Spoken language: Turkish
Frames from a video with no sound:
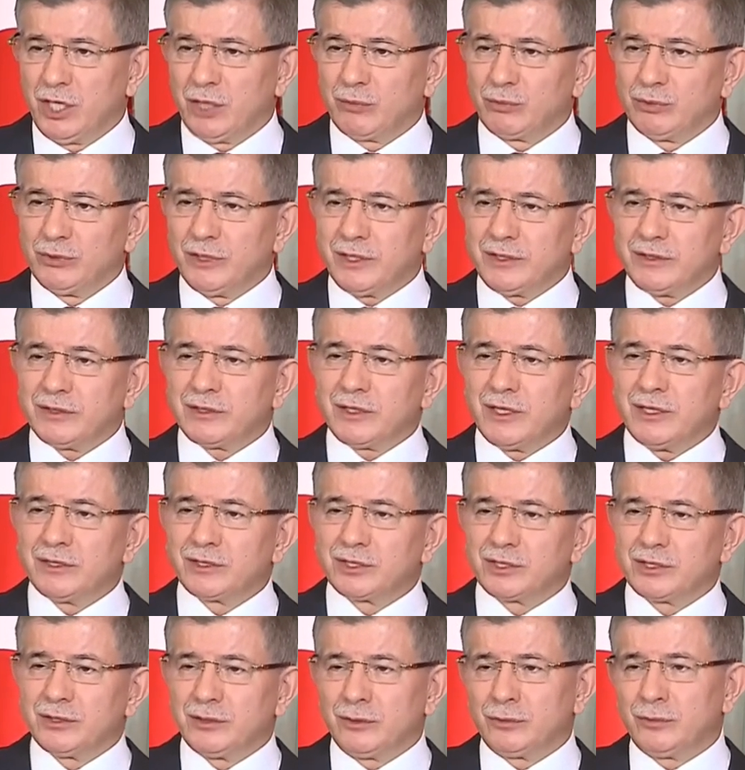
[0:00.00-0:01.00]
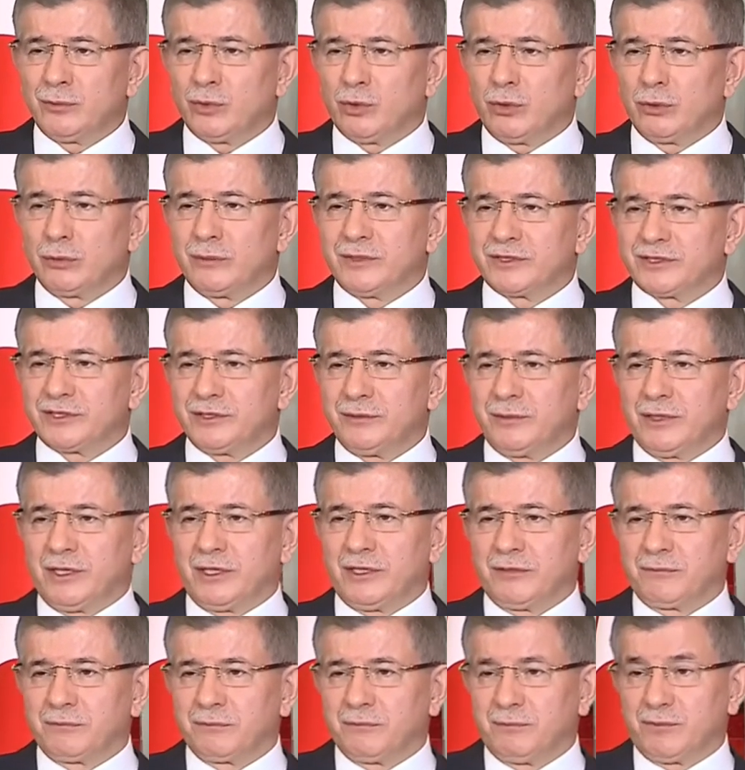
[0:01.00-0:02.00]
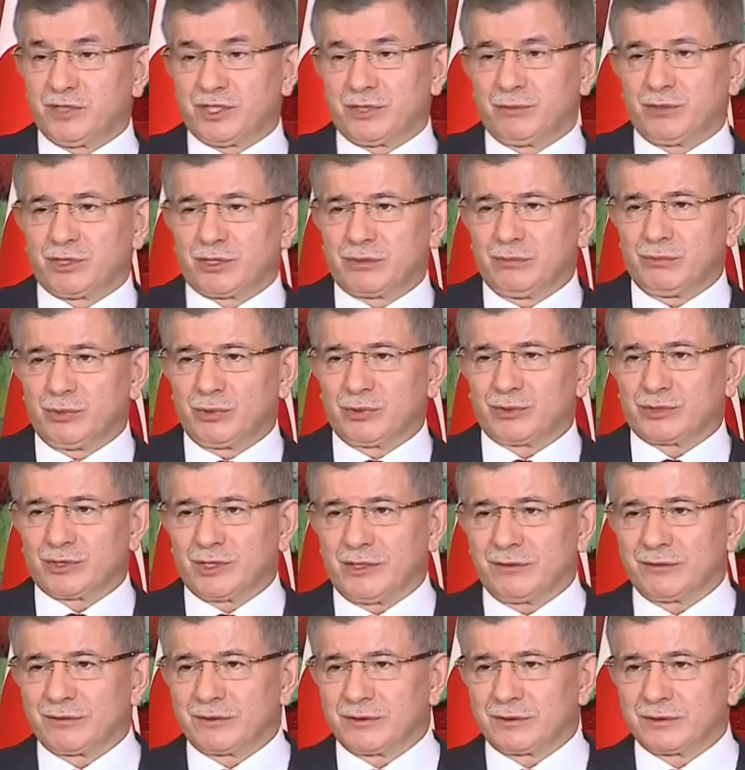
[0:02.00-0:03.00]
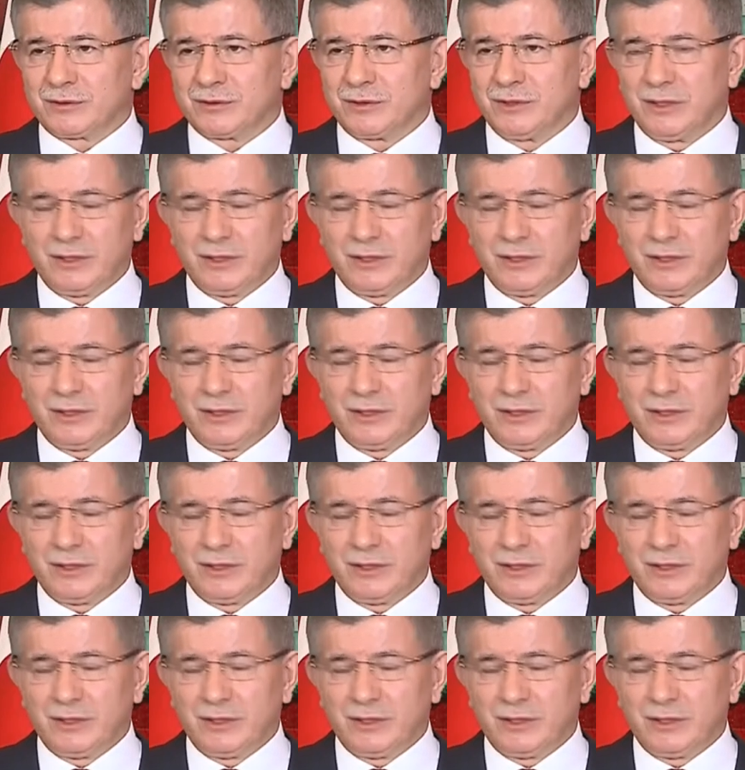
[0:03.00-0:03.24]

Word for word: Bunların tartışılır olması bile bizim için büyük zaaftır.